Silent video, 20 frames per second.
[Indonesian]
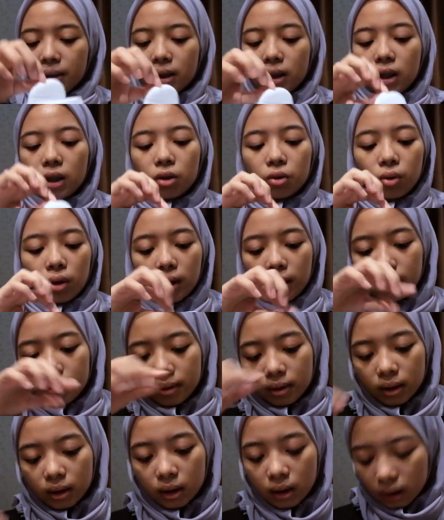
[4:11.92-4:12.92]
seperti itulah
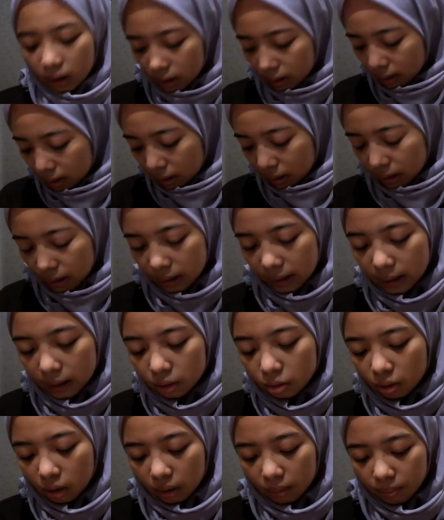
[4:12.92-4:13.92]

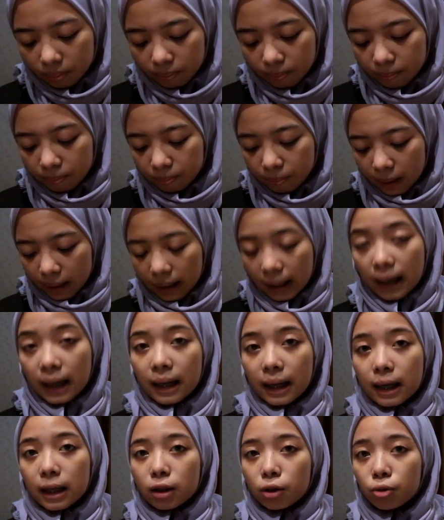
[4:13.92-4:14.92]
dia tuh
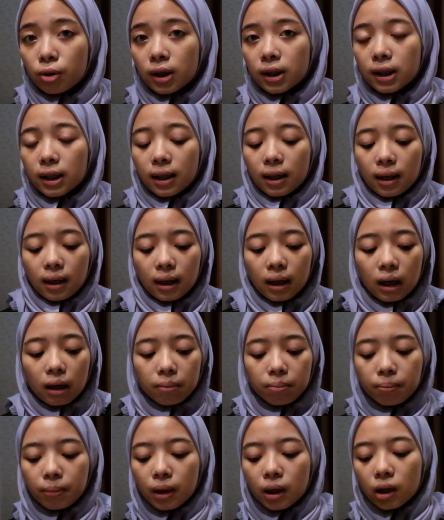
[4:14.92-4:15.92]
enaknya tuh adalah
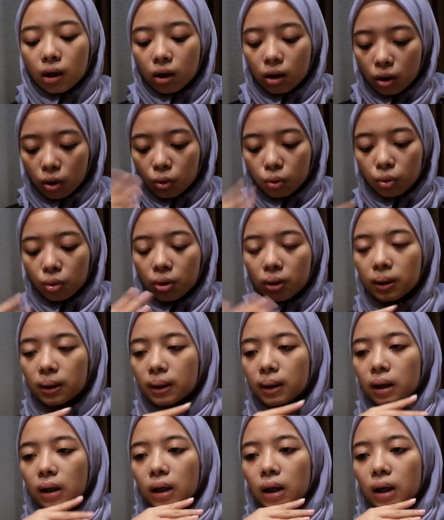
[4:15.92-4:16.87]
nggak perlu